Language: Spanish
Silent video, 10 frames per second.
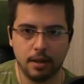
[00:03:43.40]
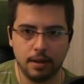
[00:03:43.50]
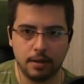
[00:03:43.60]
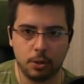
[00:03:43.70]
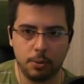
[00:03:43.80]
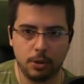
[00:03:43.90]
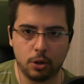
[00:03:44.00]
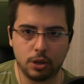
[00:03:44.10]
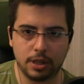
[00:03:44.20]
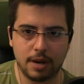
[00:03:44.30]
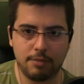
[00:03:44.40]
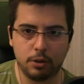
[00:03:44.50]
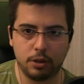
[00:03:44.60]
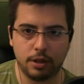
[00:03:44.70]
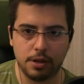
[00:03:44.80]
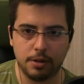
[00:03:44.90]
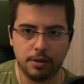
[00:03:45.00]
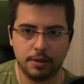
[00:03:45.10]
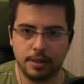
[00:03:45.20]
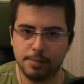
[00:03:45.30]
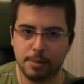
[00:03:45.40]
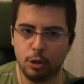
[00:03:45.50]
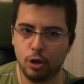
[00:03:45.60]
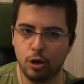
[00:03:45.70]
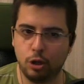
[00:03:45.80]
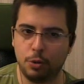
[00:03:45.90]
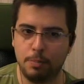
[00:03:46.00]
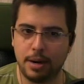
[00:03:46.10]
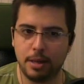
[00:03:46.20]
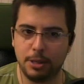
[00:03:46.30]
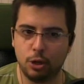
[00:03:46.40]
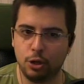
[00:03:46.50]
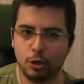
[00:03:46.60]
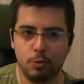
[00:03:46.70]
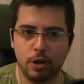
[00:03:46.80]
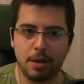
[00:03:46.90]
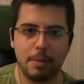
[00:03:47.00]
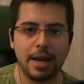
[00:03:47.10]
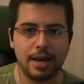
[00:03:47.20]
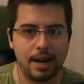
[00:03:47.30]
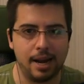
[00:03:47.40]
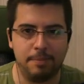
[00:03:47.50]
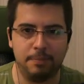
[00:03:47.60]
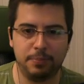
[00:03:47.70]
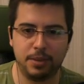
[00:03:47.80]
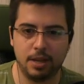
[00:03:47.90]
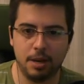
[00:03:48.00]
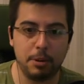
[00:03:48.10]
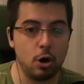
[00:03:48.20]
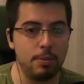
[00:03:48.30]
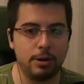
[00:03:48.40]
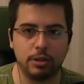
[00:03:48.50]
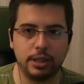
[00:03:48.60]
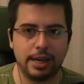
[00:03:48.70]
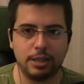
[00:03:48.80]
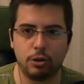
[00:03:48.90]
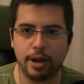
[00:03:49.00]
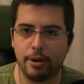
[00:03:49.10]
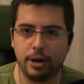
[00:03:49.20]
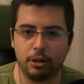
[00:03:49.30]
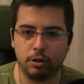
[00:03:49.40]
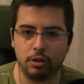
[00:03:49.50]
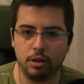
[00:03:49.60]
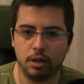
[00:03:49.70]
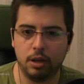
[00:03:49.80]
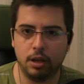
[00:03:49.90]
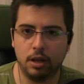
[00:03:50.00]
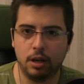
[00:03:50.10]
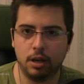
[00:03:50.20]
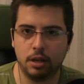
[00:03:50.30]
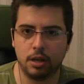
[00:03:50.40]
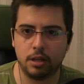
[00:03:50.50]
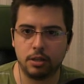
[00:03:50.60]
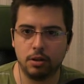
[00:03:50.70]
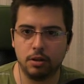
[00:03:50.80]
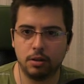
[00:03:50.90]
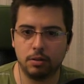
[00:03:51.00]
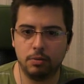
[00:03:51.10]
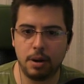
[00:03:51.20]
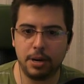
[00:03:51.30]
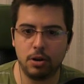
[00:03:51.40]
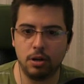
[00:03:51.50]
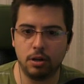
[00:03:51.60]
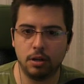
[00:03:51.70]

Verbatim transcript: Estoy viendo cosas al fondo, tío. Llevamos un par de episodios muy de Michael, ¿eh? Pero no me cortes la historia ahora, tronco. ¿Qué es esto? ¿Un abrigo?